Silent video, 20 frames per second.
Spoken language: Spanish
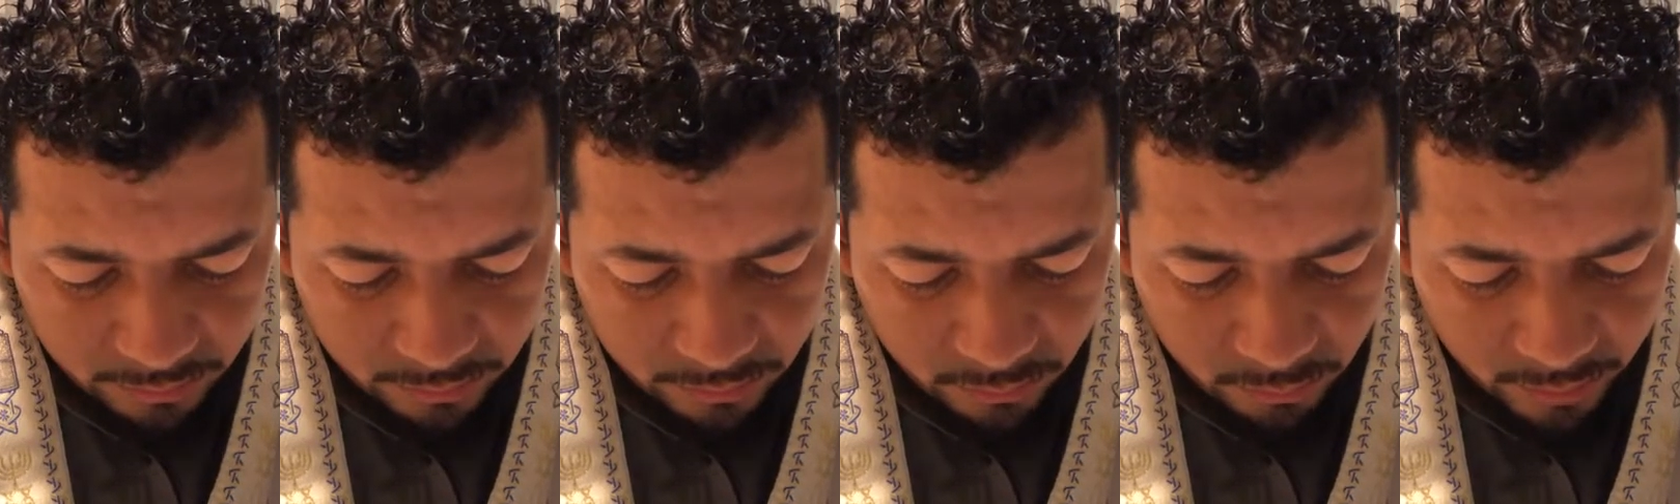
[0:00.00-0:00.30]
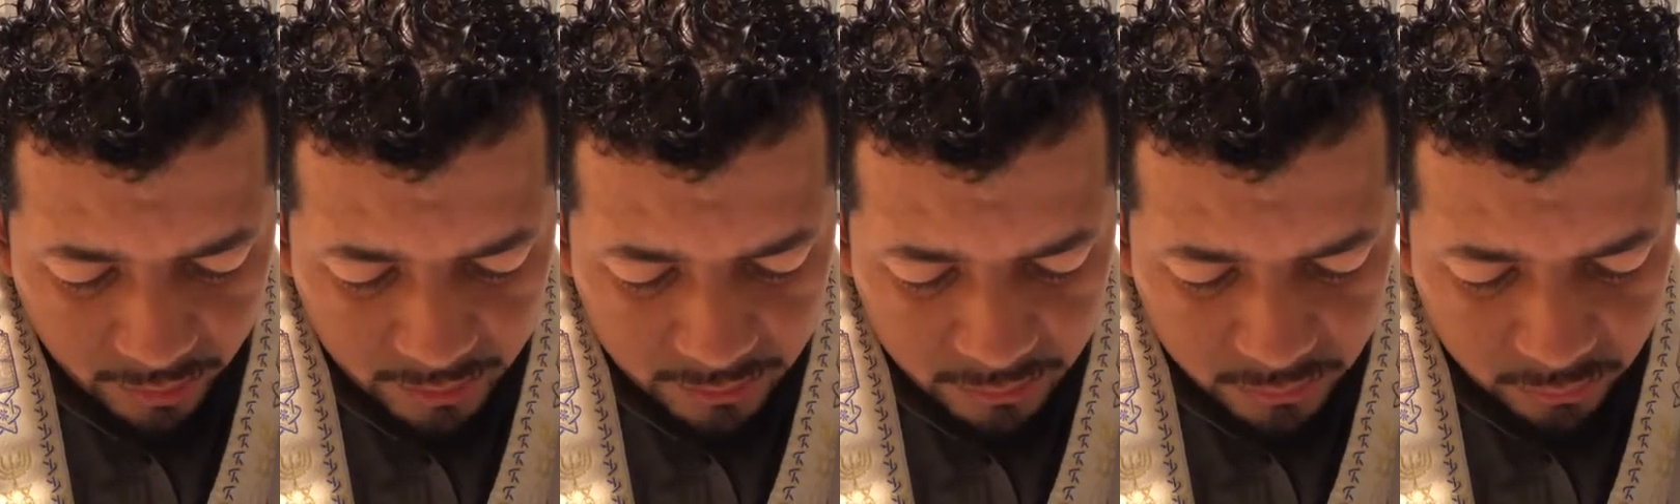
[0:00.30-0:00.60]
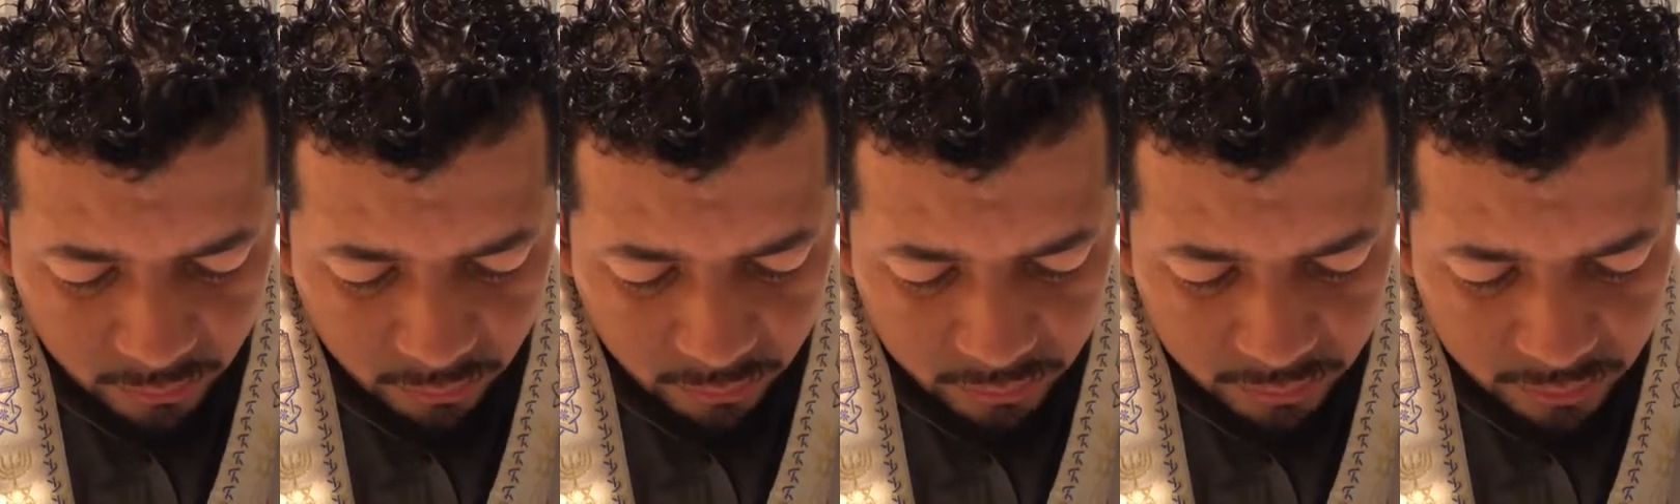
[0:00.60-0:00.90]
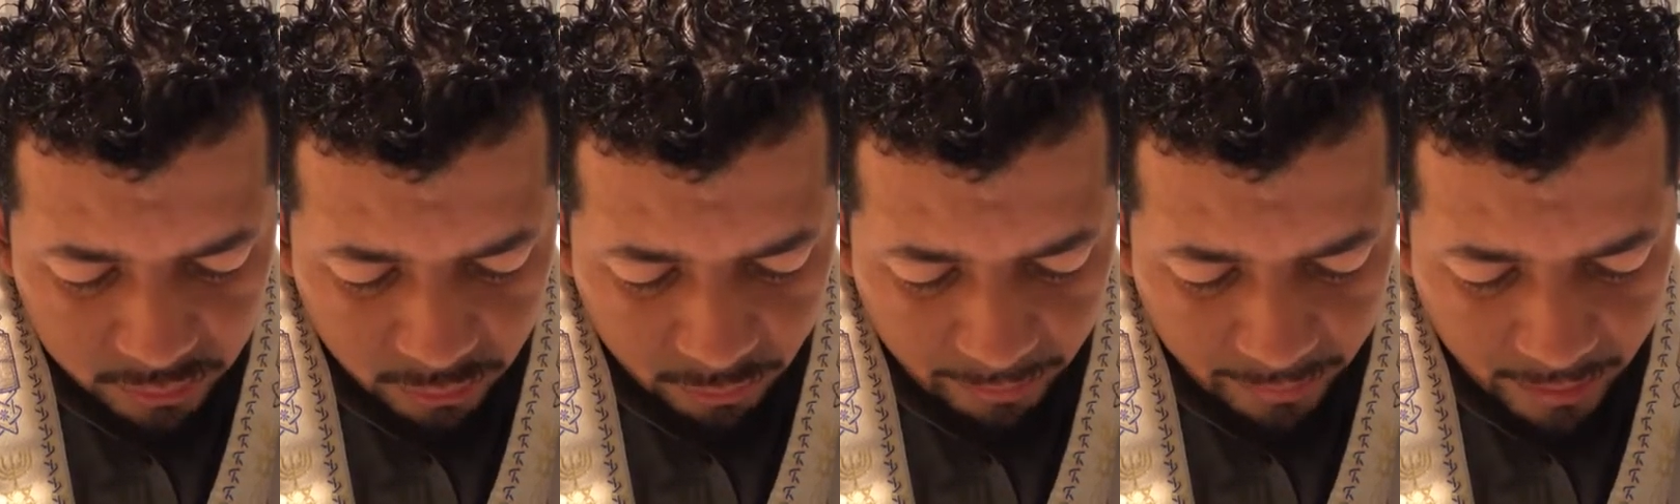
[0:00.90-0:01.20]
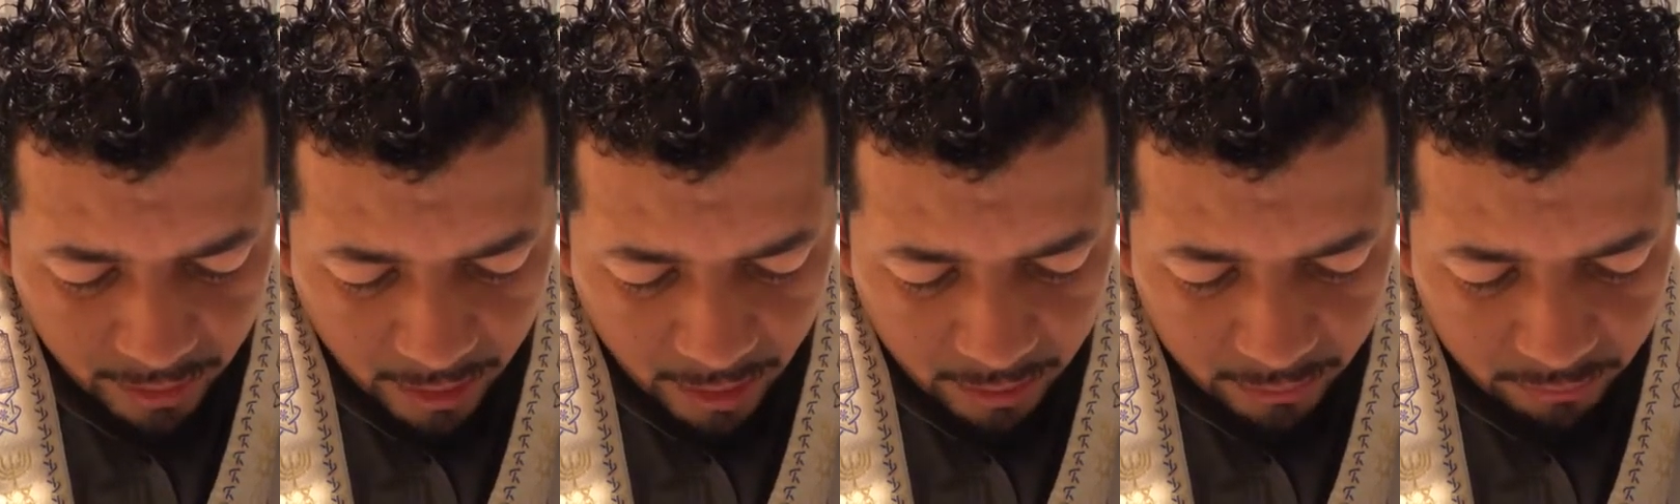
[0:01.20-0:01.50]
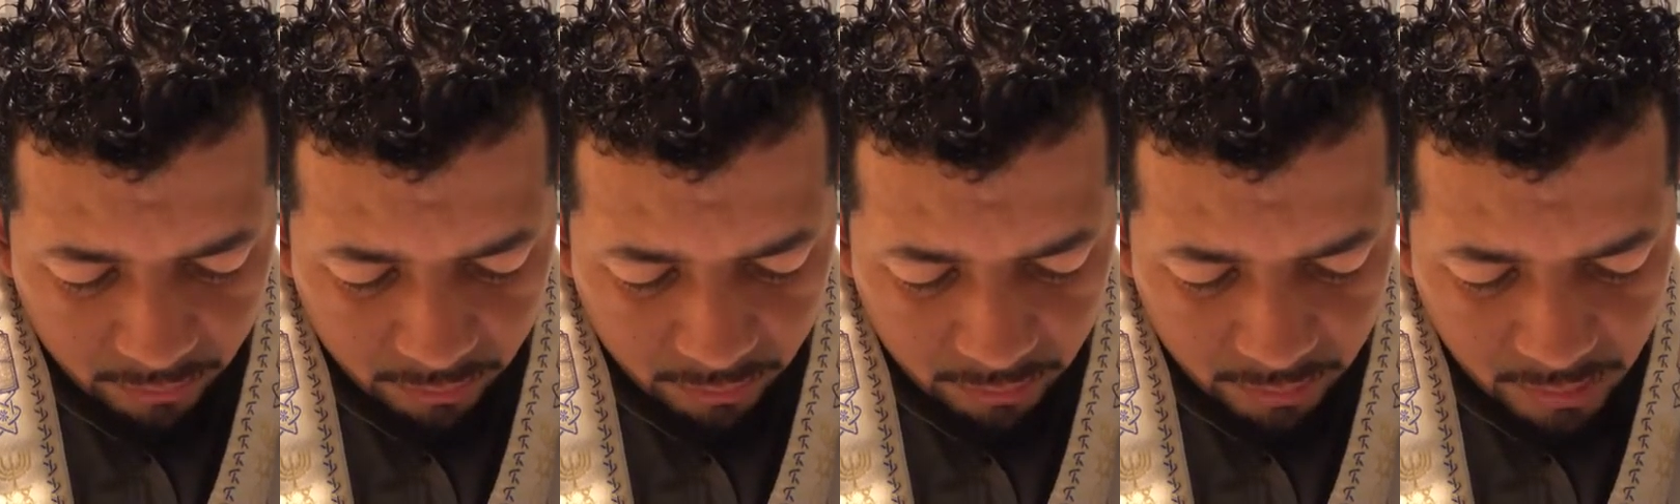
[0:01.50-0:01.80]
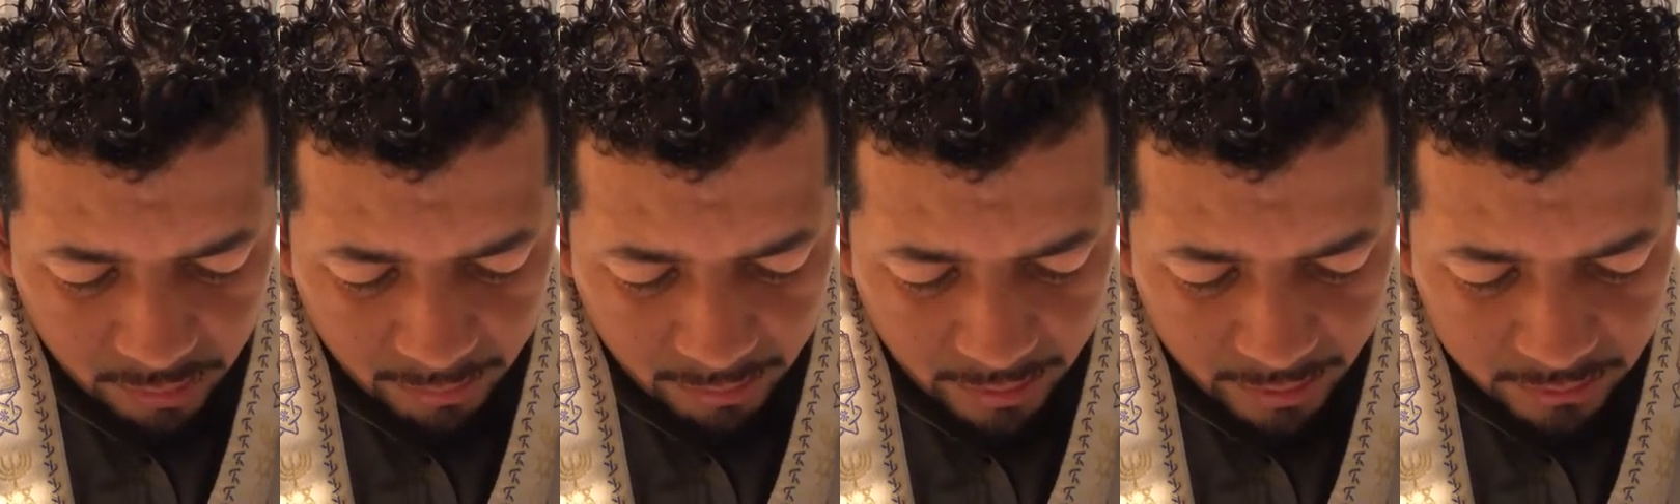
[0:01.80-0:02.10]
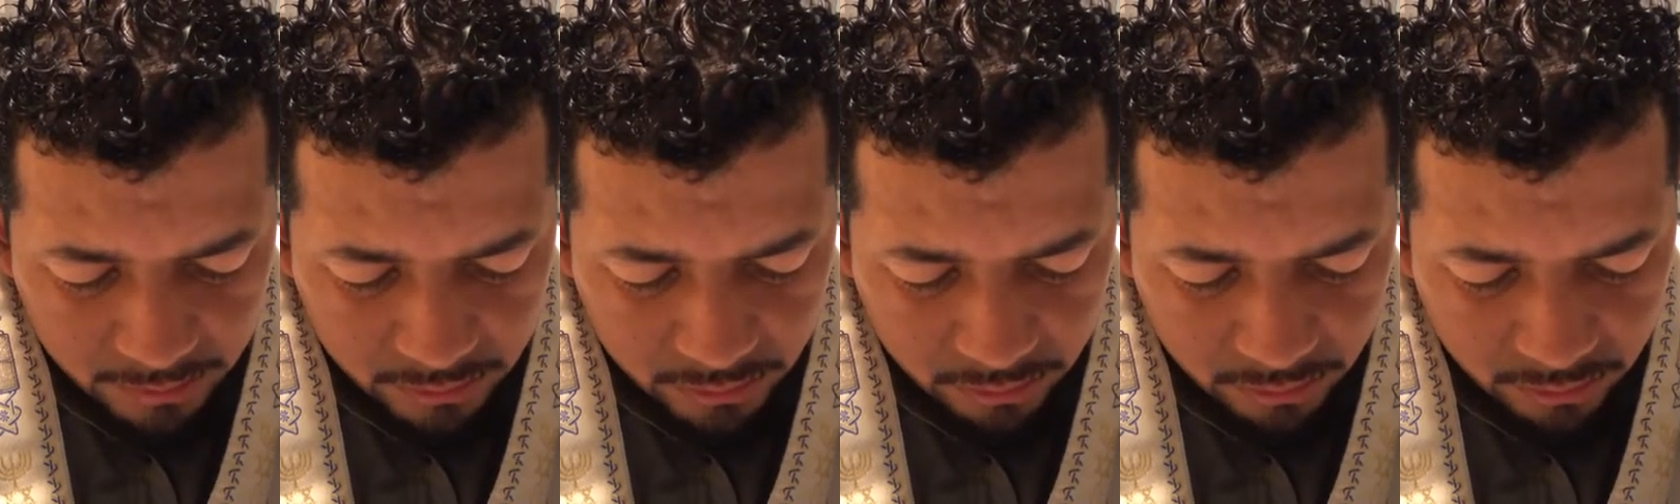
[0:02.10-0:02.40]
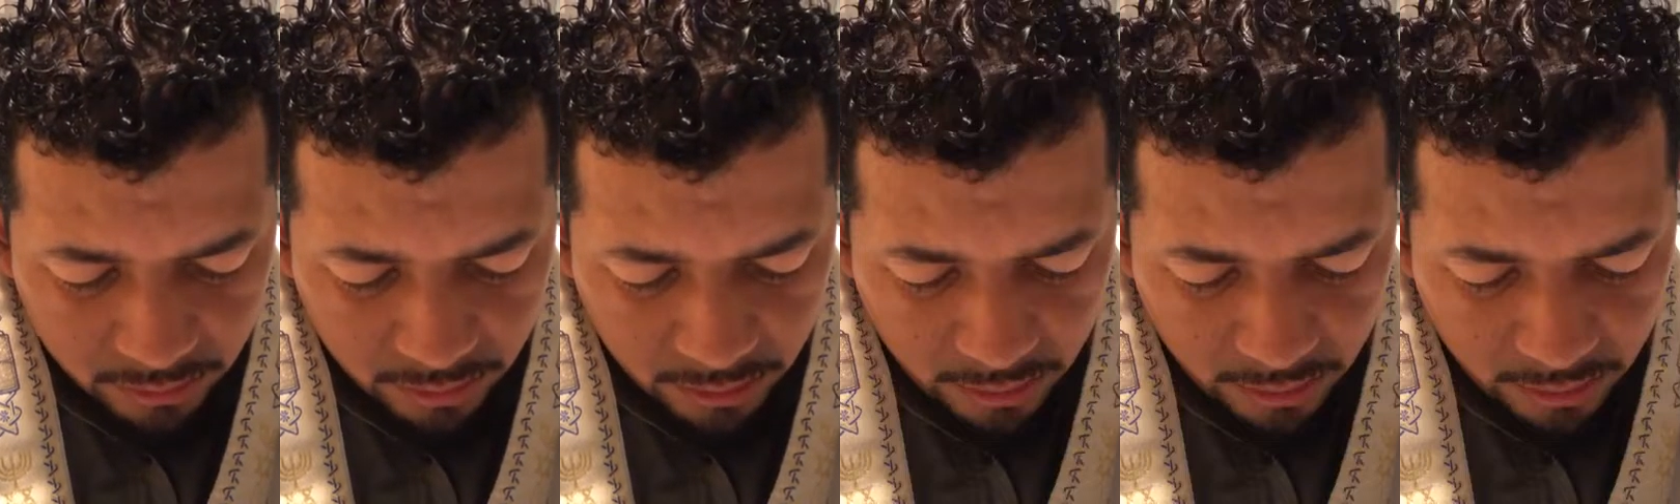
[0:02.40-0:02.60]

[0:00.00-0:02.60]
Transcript: nuestro, soberano del universo,